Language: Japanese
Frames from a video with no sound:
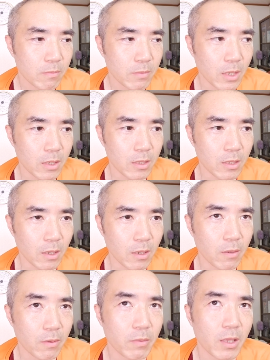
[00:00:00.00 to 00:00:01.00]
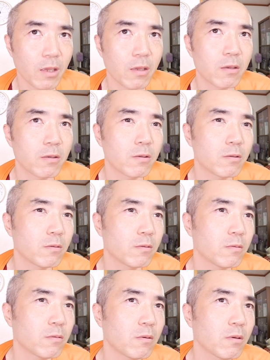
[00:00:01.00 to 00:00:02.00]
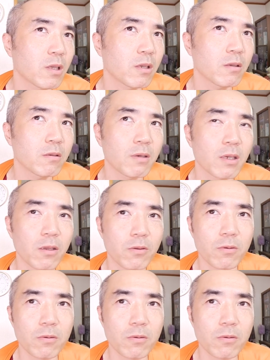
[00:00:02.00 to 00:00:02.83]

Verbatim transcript: まあいいやでウォーキングは結